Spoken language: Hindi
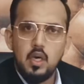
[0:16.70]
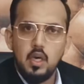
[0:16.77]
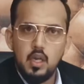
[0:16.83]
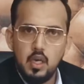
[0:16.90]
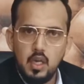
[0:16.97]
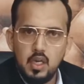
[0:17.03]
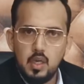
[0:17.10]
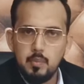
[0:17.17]

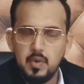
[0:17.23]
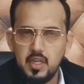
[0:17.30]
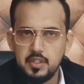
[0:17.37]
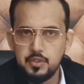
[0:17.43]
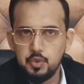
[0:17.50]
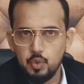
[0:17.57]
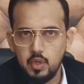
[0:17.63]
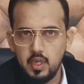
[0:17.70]
अल्लाह का बड़ा
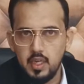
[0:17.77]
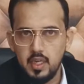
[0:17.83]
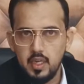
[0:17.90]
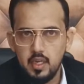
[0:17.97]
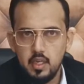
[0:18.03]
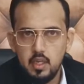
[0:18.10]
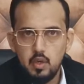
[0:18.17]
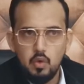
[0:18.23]
शुक्र है
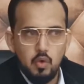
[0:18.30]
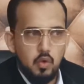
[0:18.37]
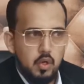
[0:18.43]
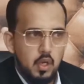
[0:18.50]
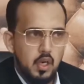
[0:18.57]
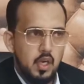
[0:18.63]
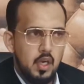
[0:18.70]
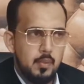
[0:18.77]
और
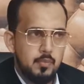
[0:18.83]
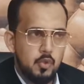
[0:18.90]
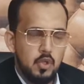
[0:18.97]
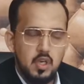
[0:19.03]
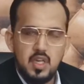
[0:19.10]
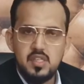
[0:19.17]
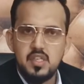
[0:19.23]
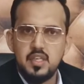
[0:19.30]

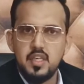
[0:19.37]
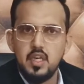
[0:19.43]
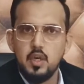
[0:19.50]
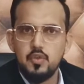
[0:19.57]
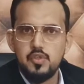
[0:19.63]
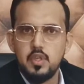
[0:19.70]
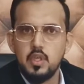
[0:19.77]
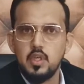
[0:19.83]
अल्हम्दुलिल्लाह सिटी
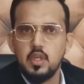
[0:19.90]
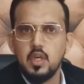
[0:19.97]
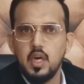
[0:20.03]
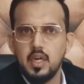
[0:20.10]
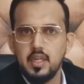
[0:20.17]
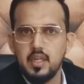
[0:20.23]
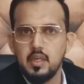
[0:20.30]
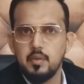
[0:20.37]
हाउसिंग
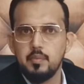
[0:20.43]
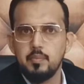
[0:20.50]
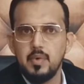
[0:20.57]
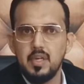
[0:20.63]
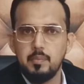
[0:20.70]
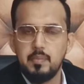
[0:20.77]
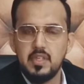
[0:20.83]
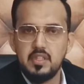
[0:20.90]
खारी यहाँ बड़े